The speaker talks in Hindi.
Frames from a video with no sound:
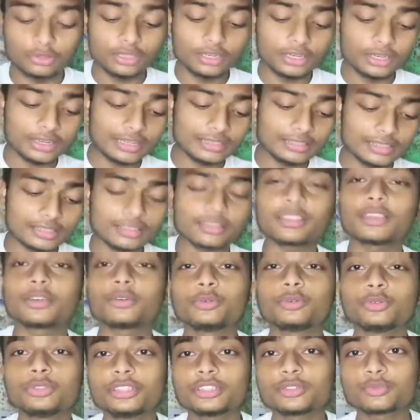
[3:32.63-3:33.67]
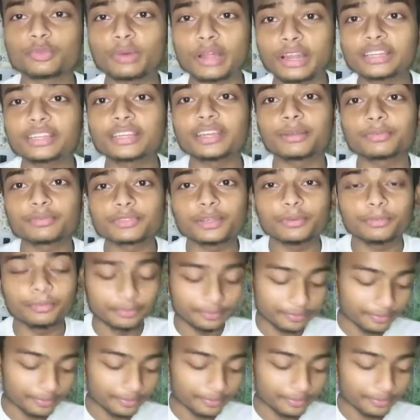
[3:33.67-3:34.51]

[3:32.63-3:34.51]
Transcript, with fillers: ही निकाल सकते हैं खुद ही स्मार्ट हैं आप सब